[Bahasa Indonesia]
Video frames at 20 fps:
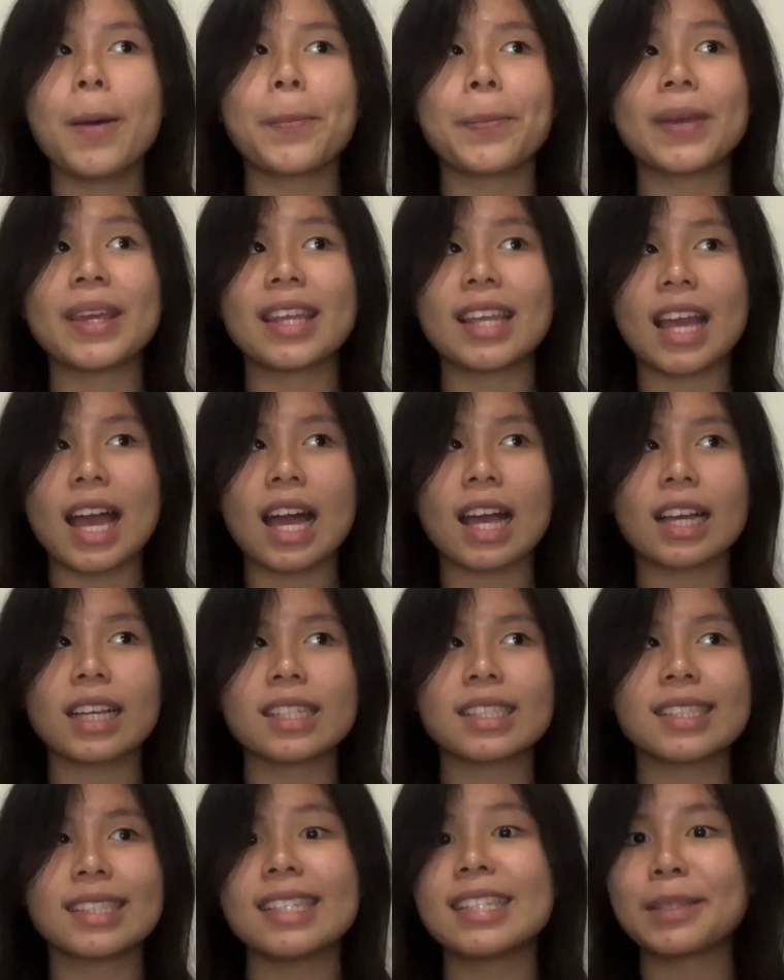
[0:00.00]
minyak
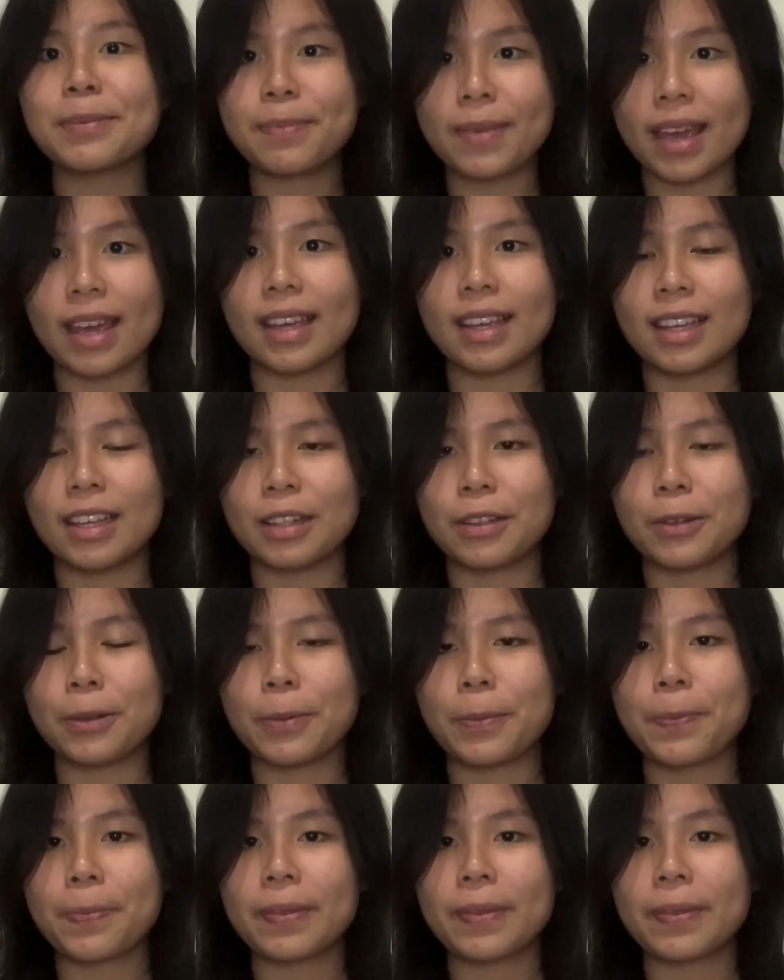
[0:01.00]
jenis B gitu.